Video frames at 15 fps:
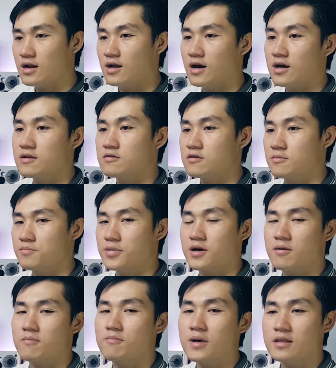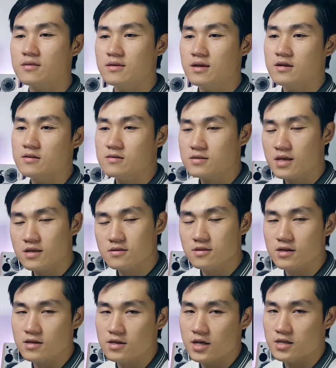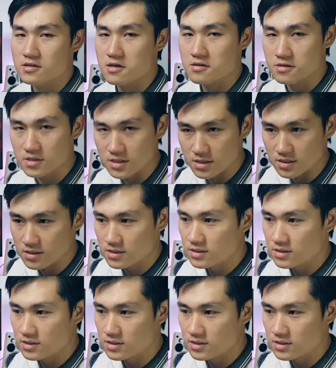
dengan seperempatnya size dari SSD.